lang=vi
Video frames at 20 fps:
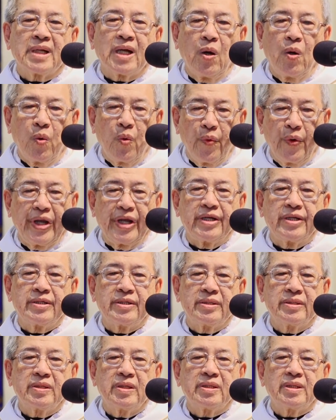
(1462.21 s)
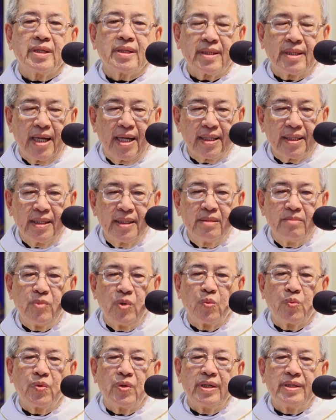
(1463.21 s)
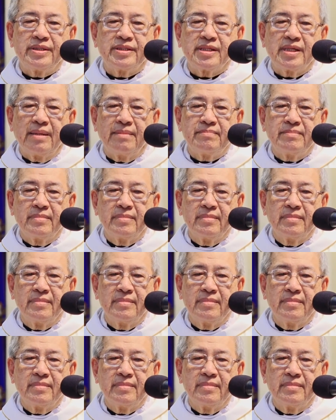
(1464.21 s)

cầu nguyện cho tất cả các linh mục của anh chị em